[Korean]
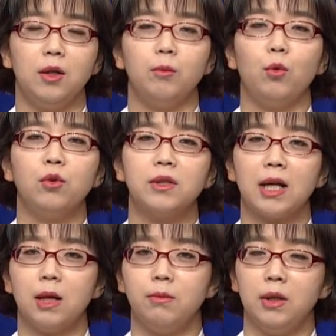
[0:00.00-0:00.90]
모든
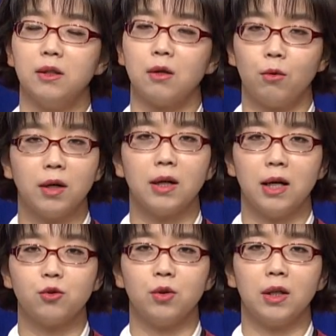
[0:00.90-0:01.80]
사람이 성관계를 할
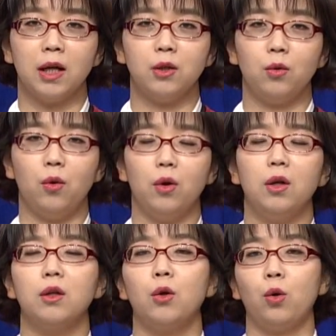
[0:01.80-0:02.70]
수 있는 게 아니고
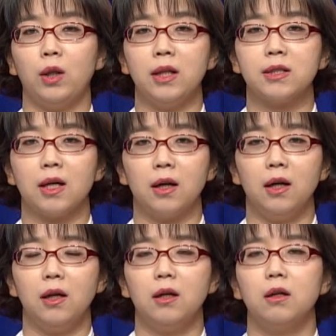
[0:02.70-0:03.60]
결혼한
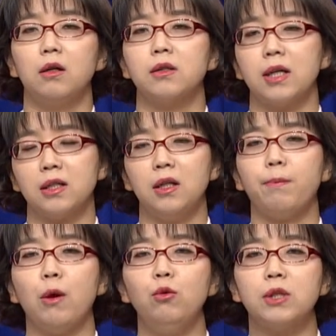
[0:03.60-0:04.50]
자가 자신의
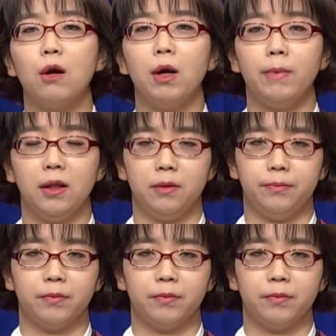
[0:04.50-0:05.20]
배우자와만,